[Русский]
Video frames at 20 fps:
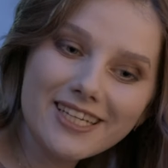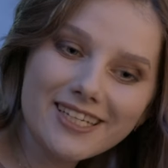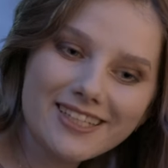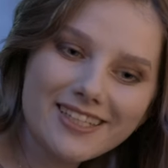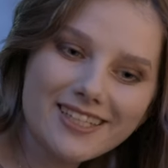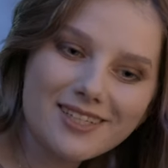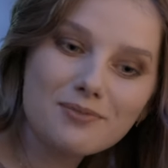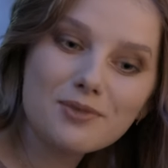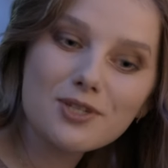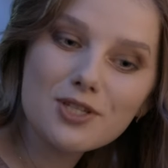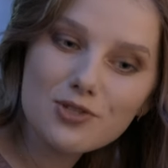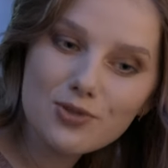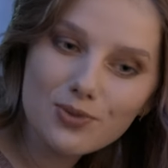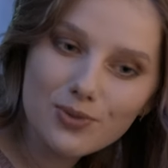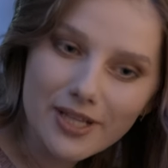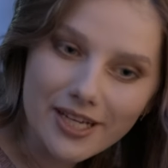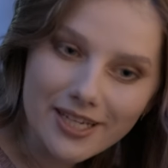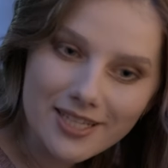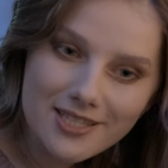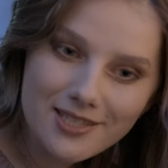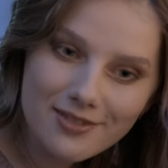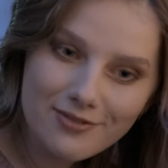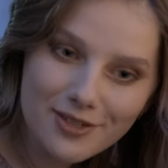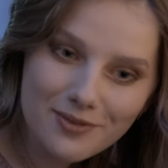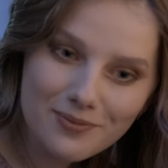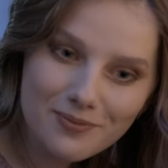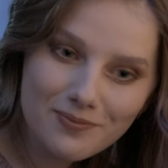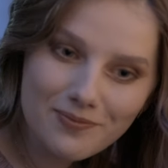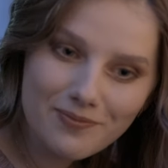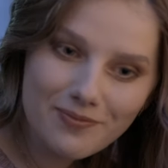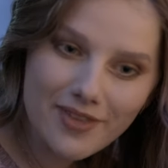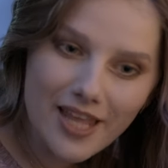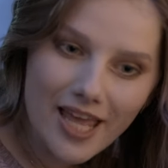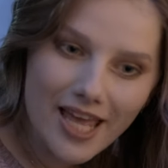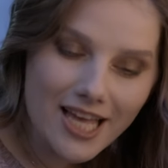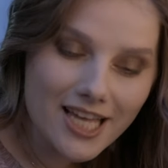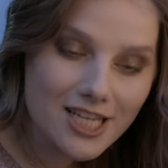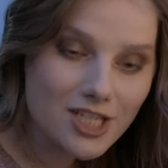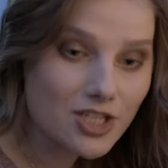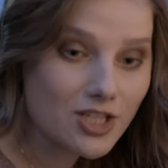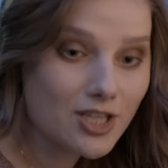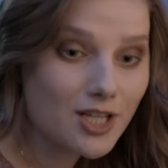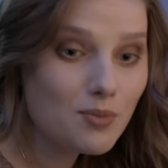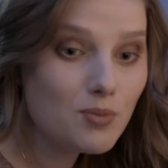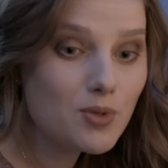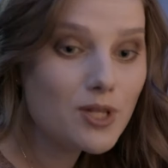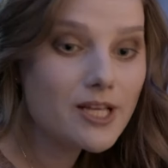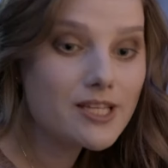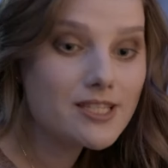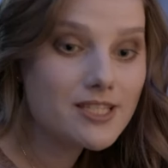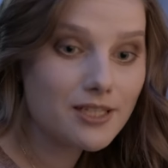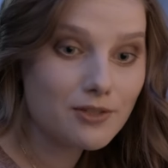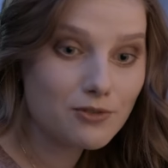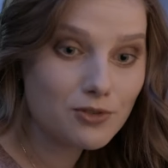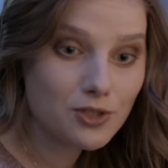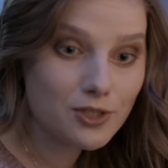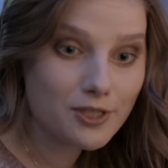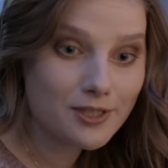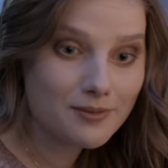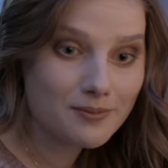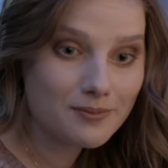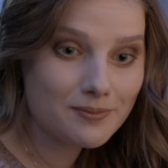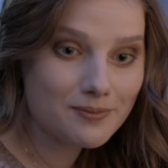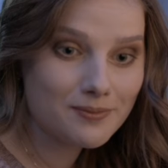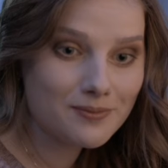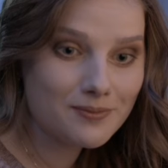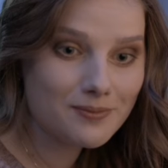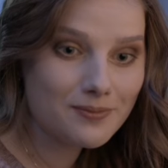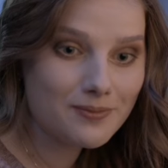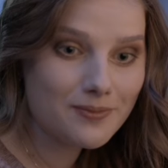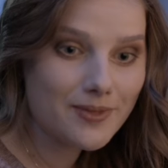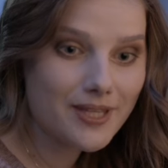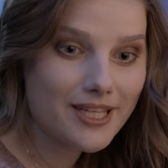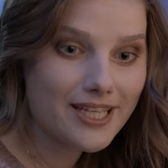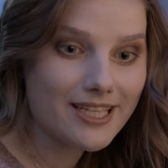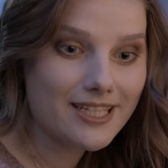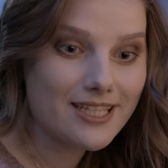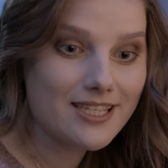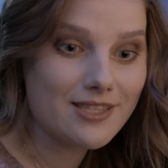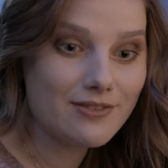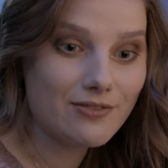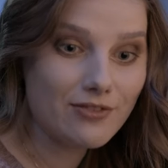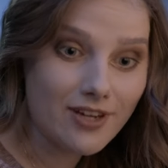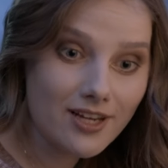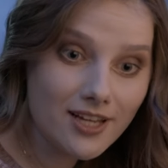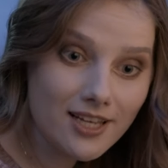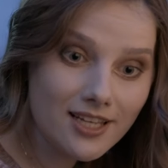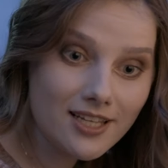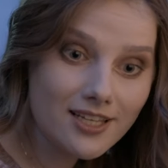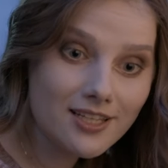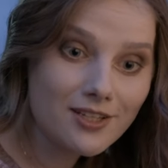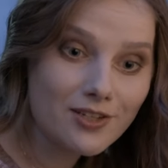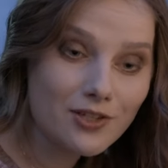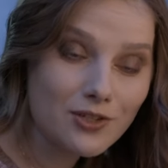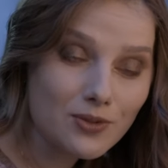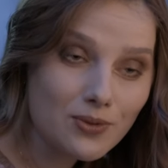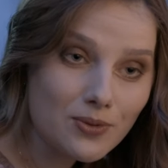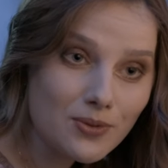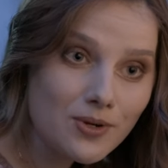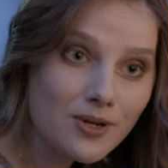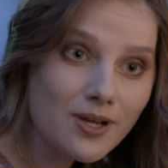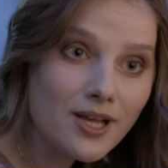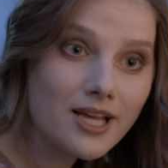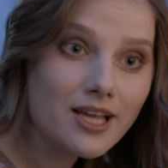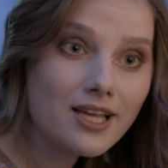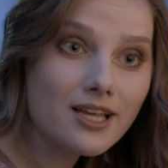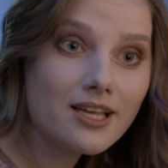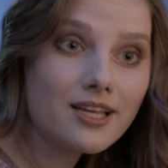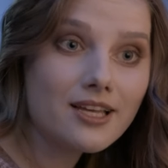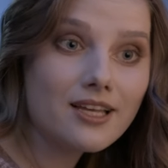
некотором государстве жила-была девочка, и звали ее